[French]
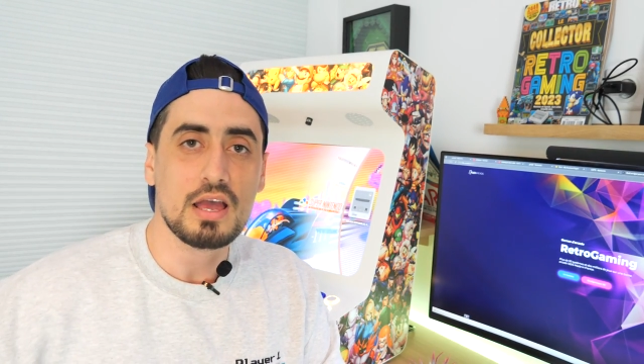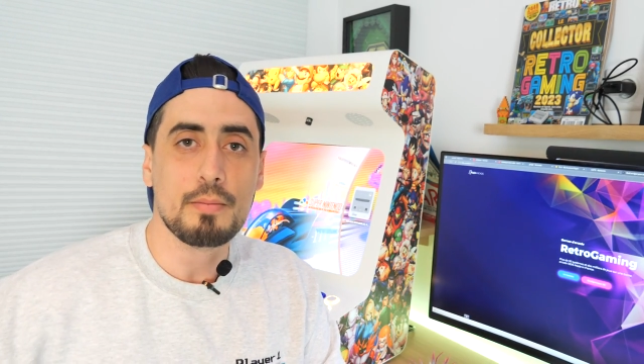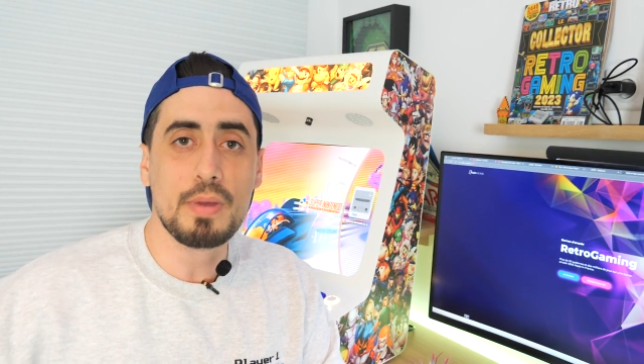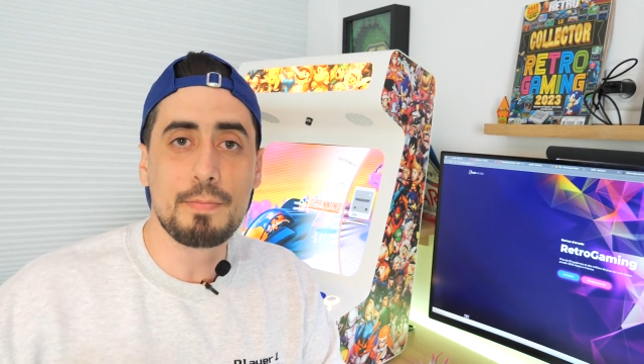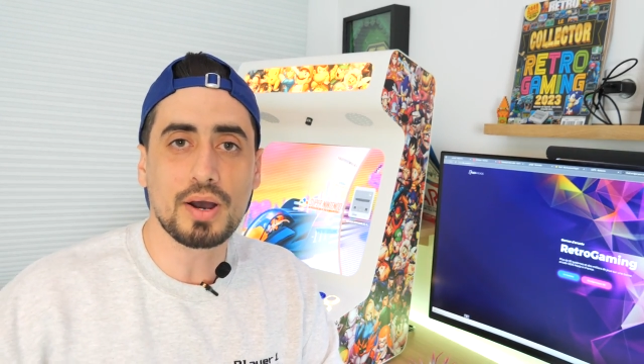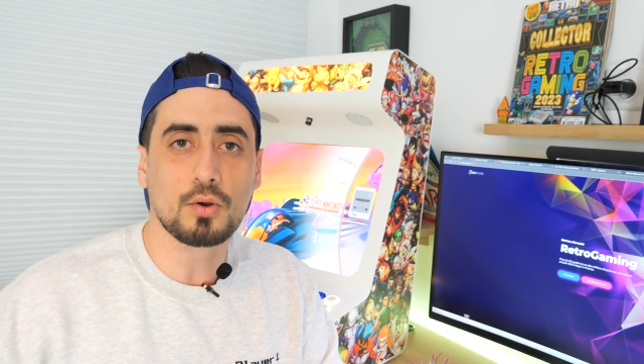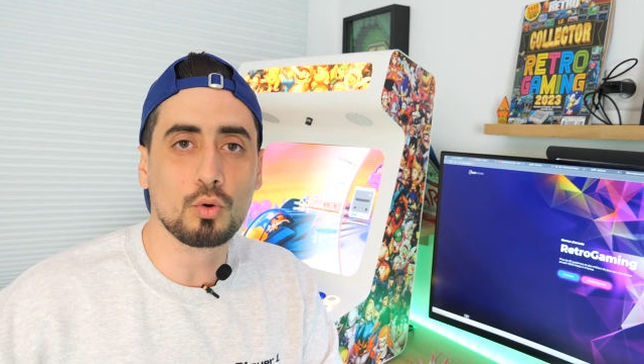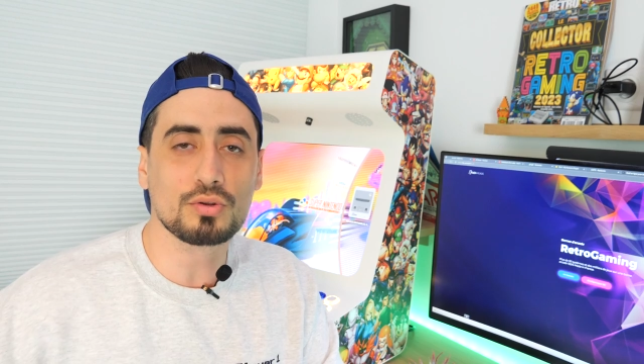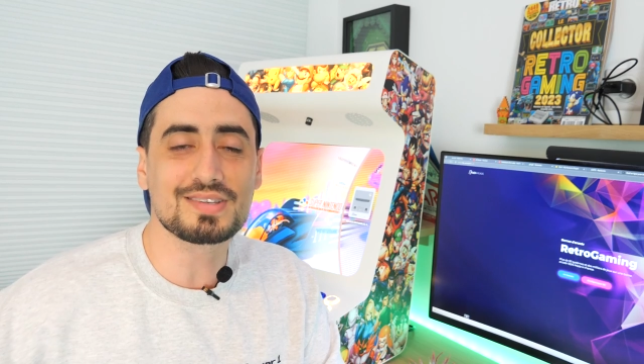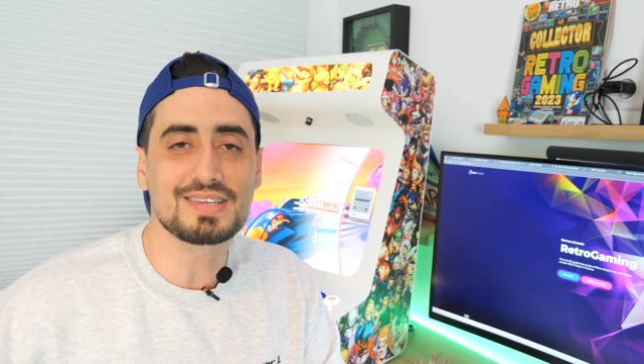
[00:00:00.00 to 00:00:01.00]
mais par
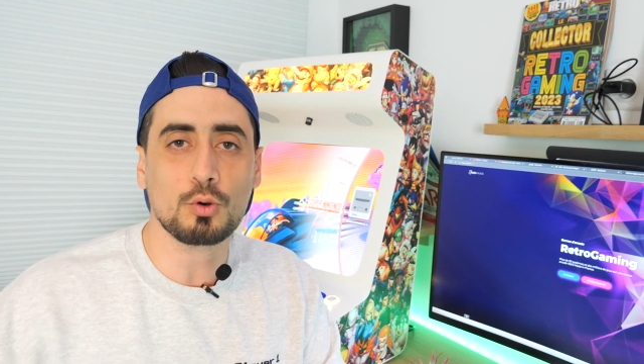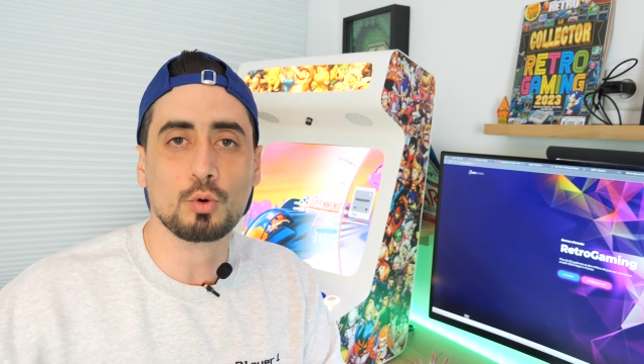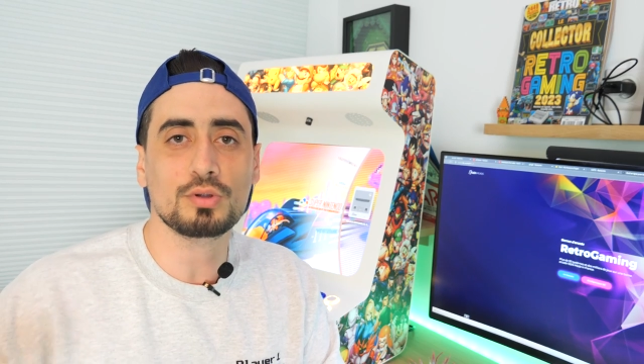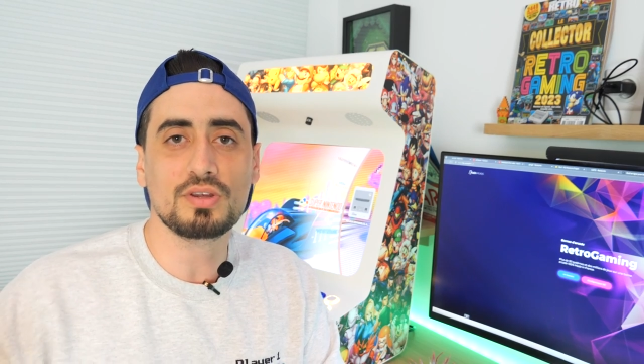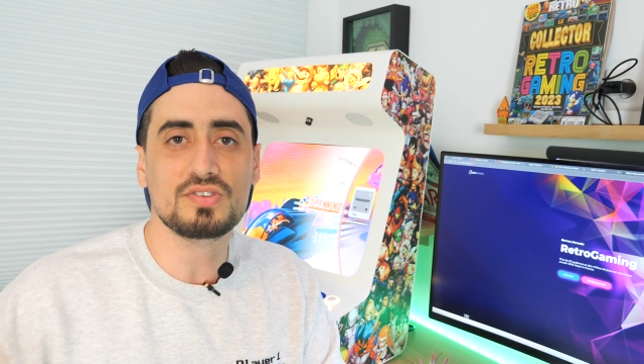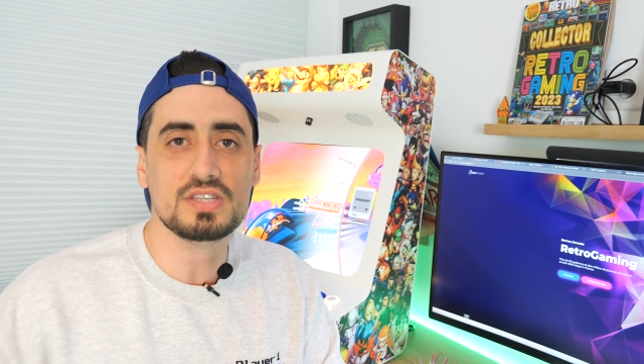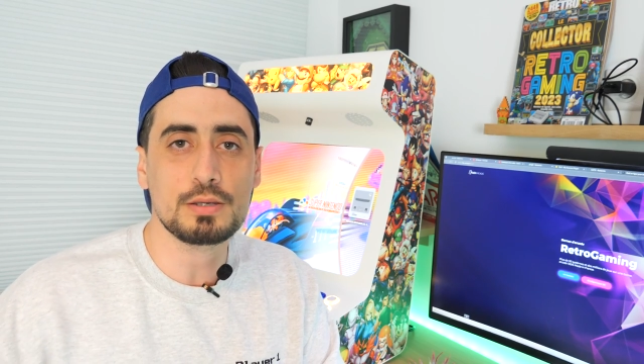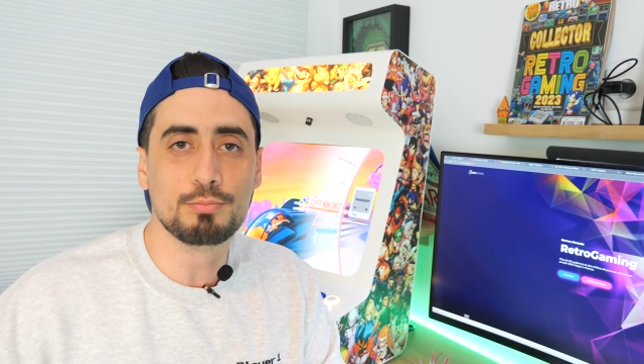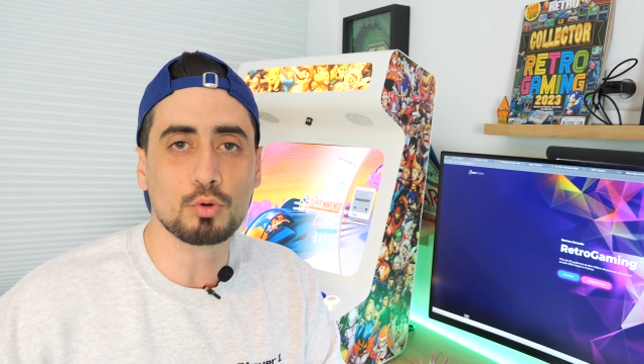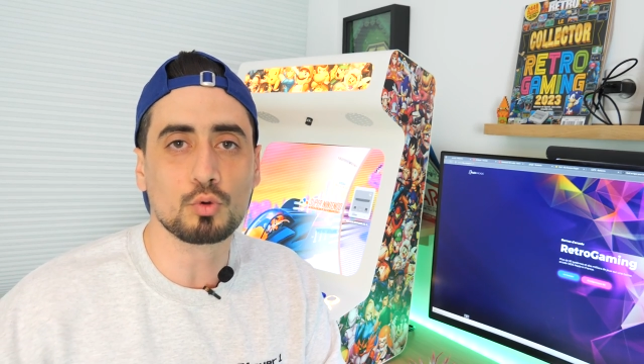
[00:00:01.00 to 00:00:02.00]
contre, ça le
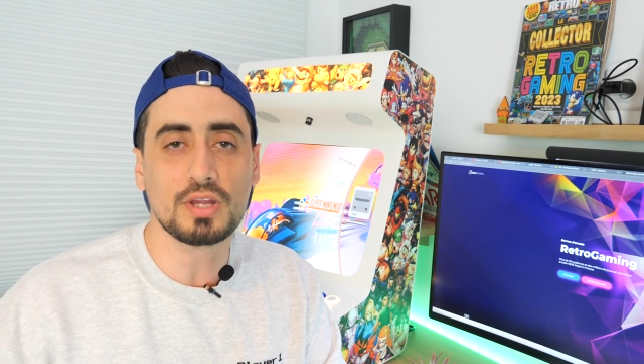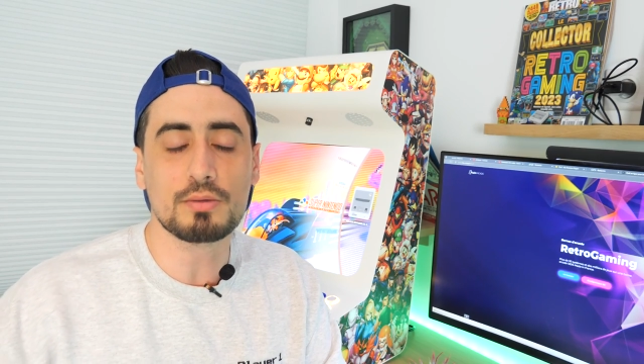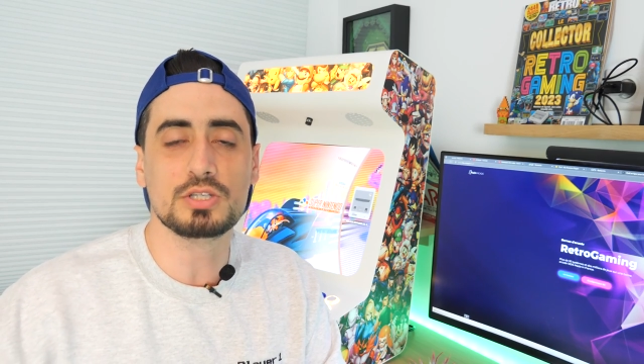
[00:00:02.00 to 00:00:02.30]
redéfinit pour donner un